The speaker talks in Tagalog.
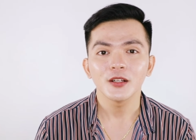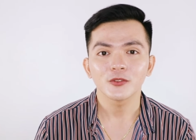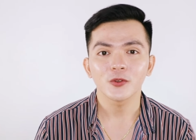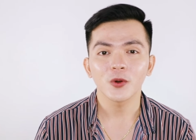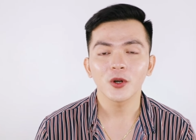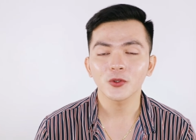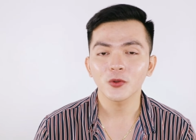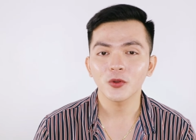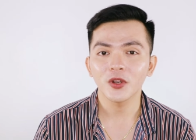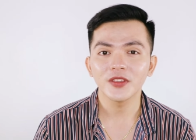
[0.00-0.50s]

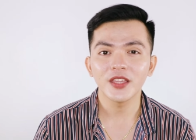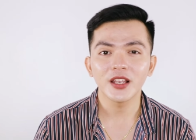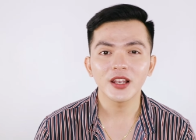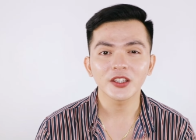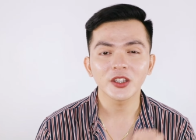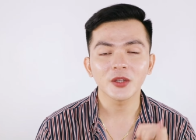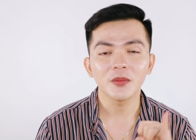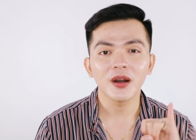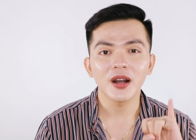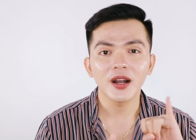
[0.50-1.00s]
So, katulad na
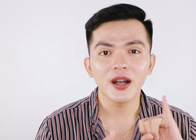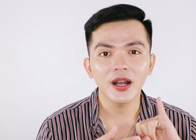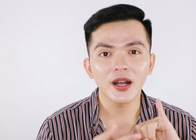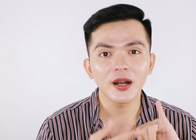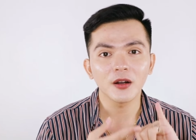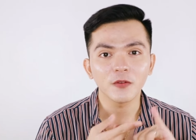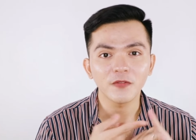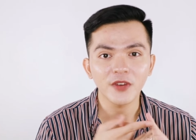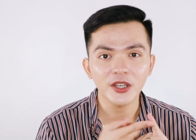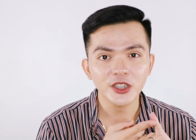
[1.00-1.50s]
lang ng mga
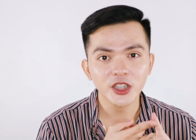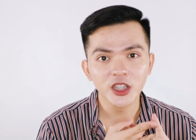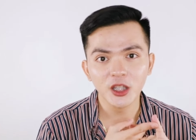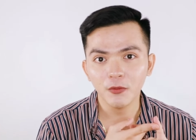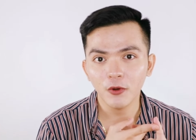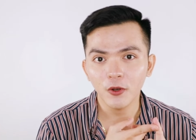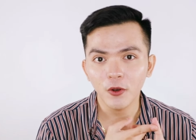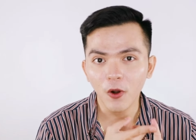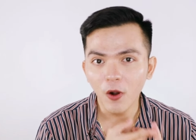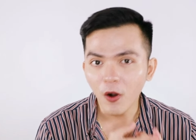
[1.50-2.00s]

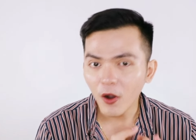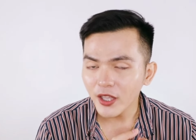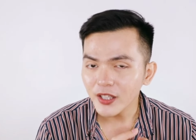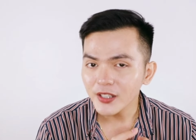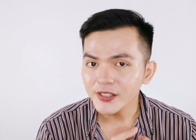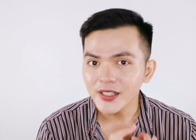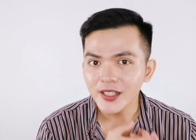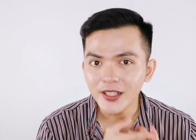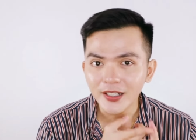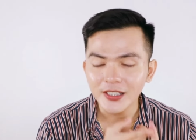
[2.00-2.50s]
vegetable
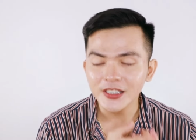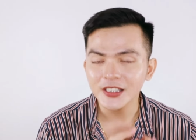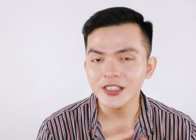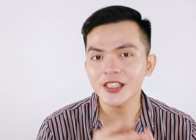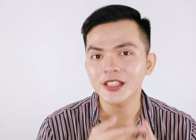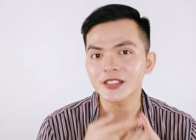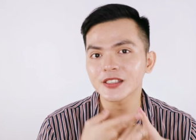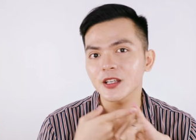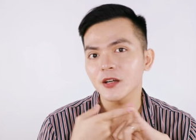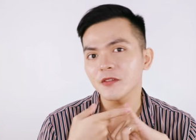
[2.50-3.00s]
oils, rich
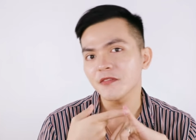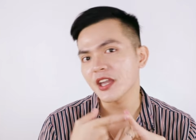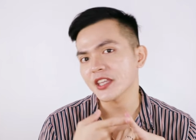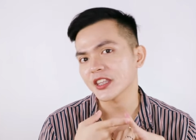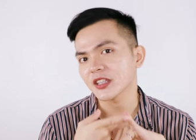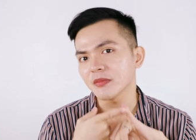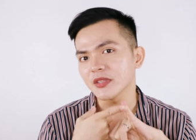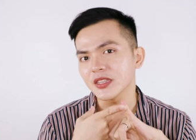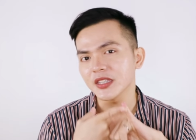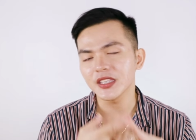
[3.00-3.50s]
yan sa
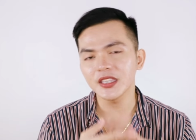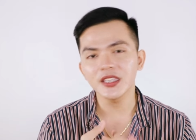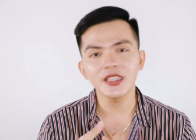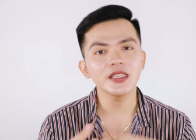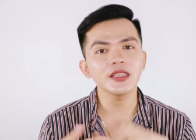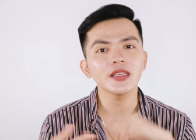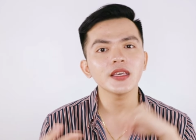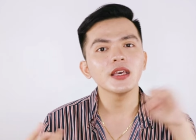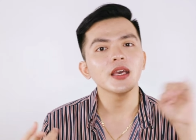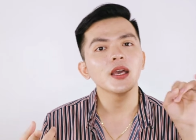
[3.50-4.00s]
vitamin
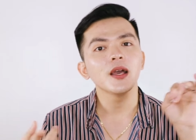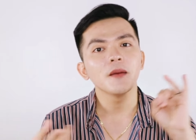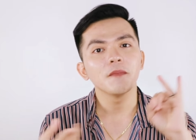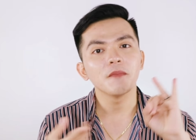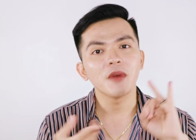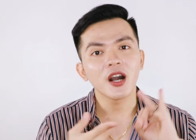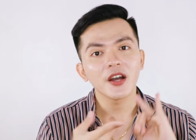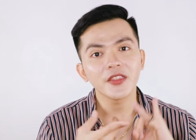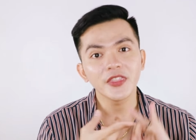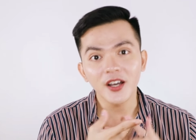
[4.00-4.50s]
E,
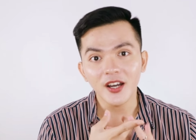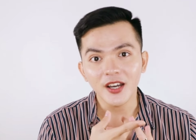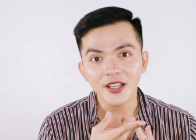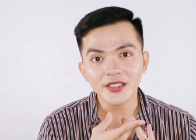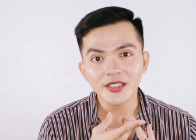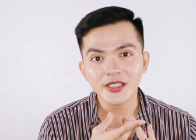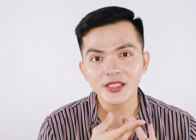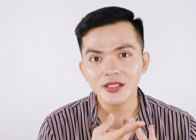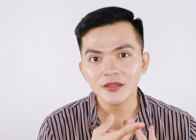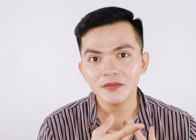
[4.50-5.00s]
mga
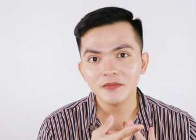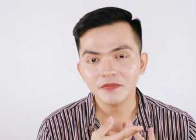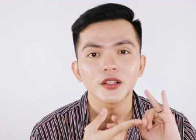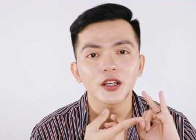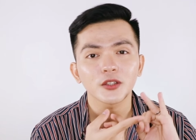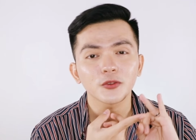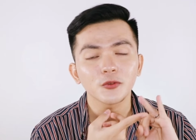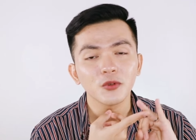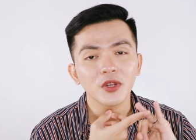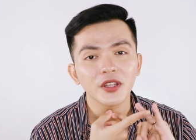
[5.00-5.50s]
nuts,
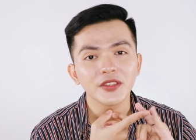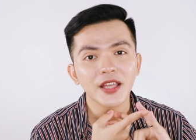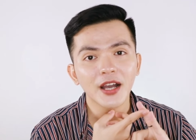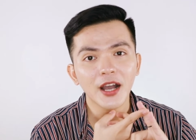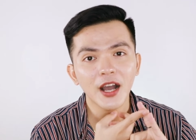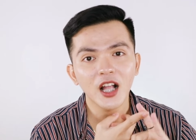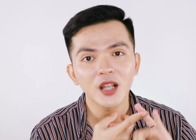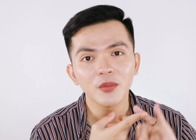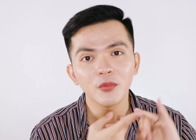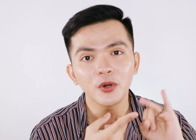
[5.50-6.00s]
katulad
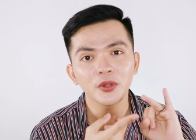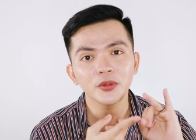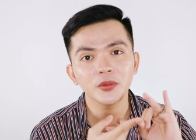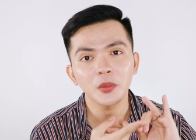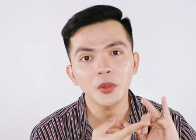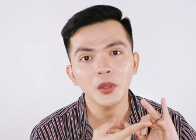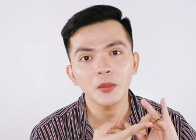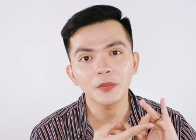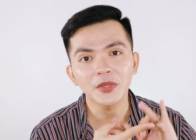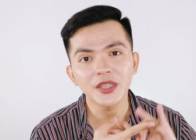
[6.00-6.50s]
ng
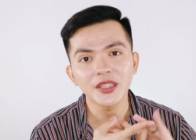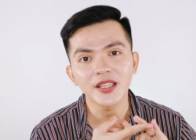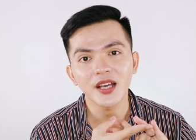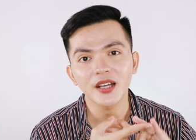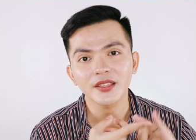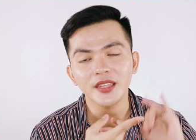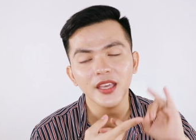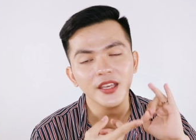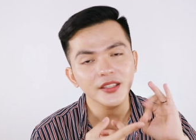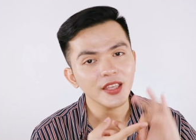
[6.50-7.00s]
almond,
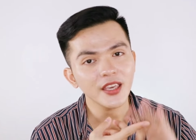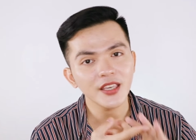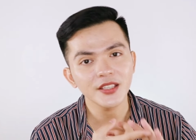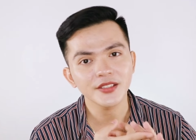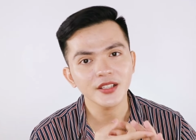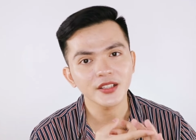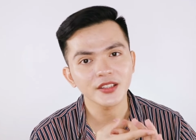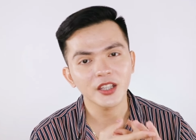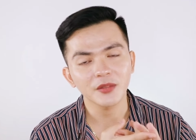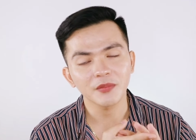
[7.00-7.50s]
peanut, and
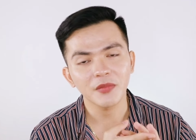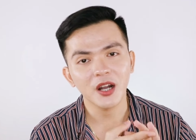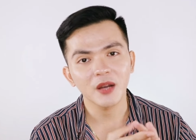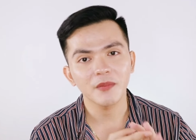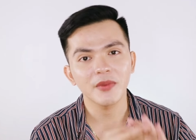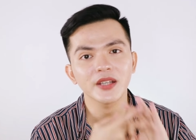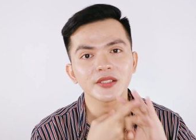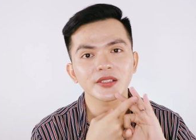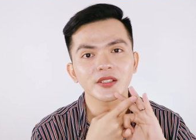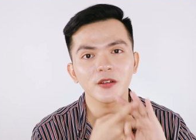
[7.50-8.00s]
hazelnut
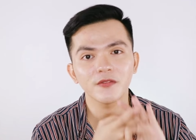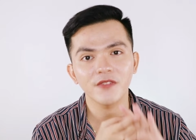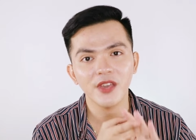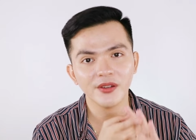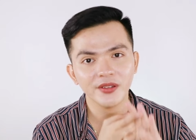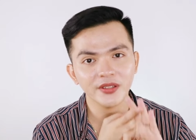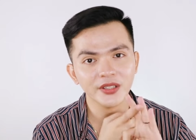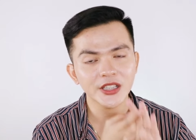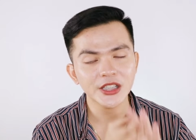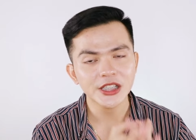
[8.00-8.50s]
mga best,
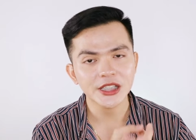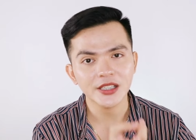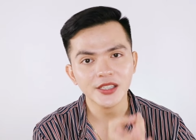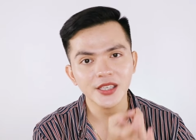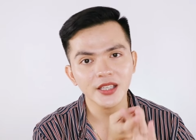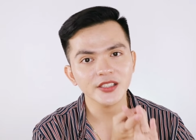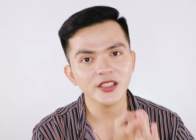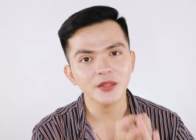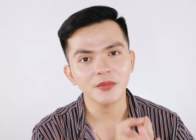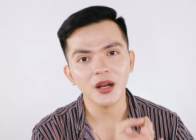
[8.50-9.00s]
very rich
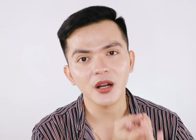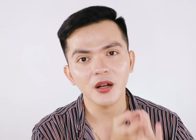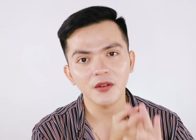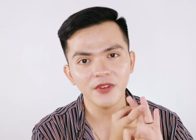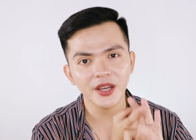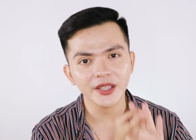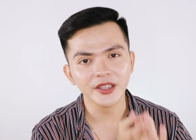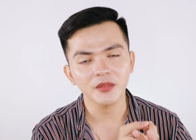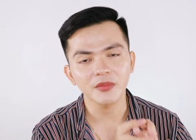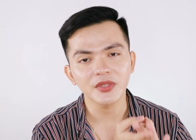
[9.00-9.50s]
yan sa mga
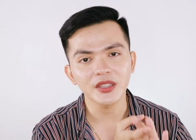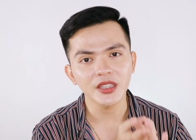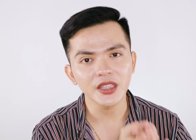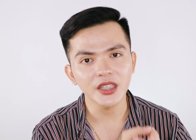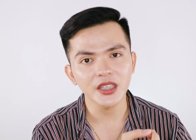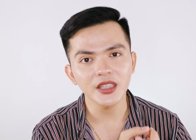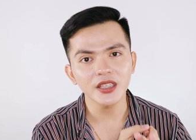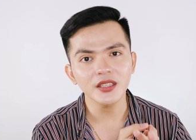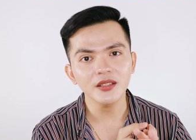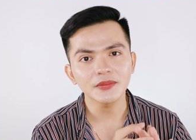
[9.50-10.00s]
vitamin
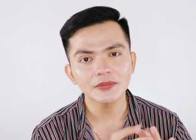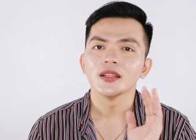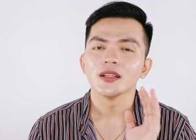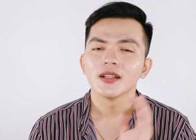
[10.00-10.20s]
E.